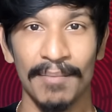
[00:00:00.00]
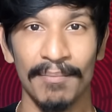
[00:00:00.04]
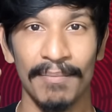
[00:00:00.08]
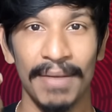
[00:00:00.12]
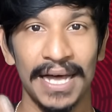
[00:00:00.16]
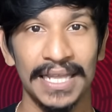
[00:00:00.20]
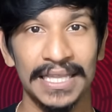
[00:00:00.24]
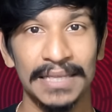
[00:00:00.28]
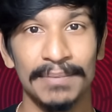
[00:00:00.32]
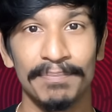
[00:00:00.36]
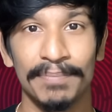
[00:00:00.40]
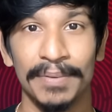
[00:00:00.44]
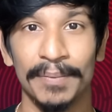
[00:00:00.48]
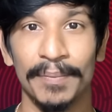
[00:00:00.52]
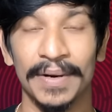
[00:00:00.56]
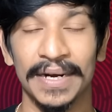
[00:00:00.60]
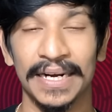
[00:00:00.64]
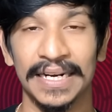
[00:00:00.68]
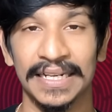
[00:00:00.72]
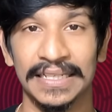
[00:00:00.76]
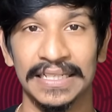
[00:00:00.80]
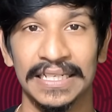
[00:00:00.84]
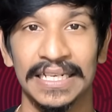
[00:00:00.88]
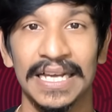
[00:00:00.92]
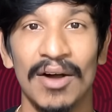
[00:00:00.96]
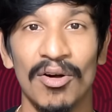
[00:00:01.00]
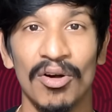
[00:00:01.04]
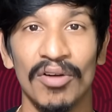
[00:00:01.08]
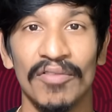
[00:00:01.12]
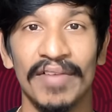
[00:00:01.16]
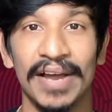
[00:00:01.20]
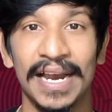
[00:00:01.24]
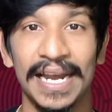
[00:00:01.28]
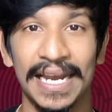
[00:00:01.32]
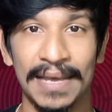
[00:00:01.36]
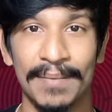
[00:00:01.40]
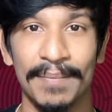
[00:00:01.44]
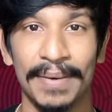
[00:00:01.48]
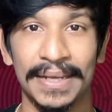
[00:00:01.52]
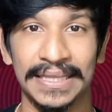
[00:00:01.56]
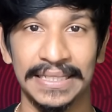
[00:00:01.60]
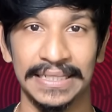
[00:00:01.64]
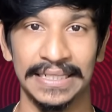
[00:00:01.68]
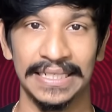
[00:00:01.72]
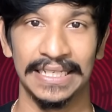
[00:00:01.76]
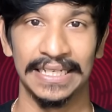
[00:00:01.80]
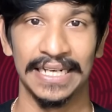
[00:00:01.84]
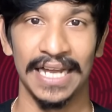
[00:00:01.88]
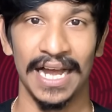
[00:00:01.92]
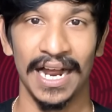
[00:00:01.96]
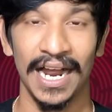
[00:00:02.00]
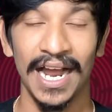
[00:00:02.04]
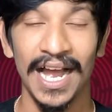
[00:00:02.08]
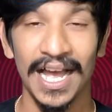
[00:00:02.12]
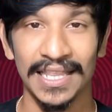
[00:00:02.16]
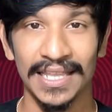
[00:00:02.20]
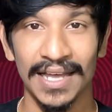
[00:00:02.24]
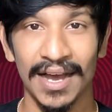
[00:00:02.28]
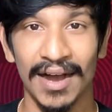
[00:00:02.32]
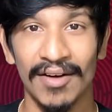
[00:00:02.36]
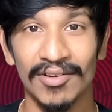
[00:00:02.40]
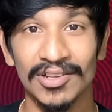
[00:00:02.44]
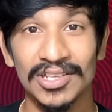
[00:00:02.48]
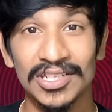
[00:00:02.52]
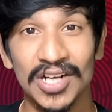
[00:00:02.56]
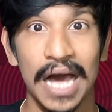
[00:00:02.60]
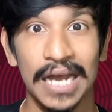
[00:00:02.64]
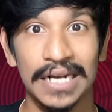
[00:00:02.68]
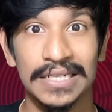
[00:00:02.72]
பாதிப்பு பண்ணுறதுக்கு அவங்க வேலையை பார்த்துட்டு இருக்காங்க அதாவது